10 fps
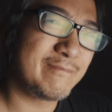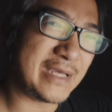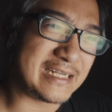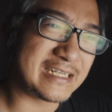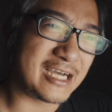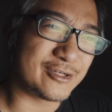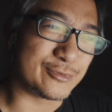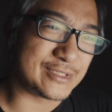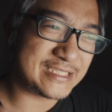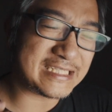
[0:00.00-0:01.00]
频
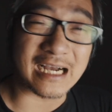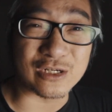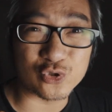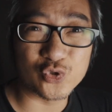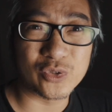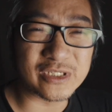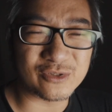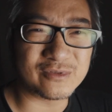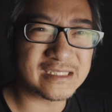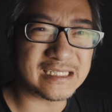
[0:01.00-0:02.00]
道想做的
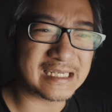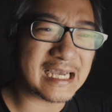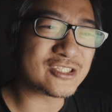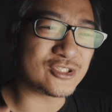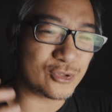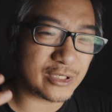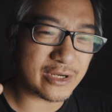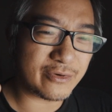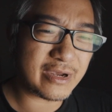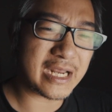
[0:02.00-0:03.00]
东西，开始
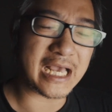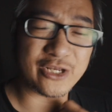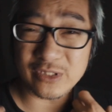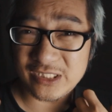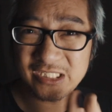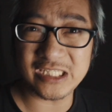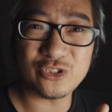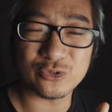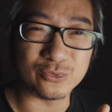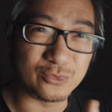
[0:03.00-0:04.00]
会越来越清
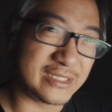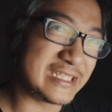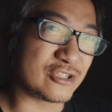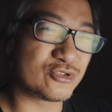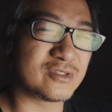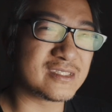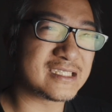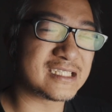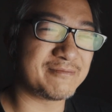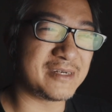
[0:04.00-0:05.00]
楚我想做的是
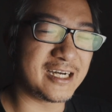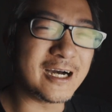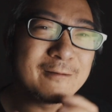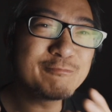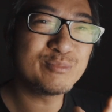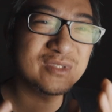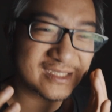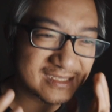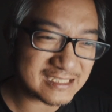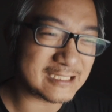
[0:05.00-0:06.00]
什么，而不
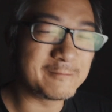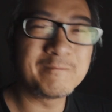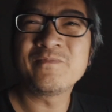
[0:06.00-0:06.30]
是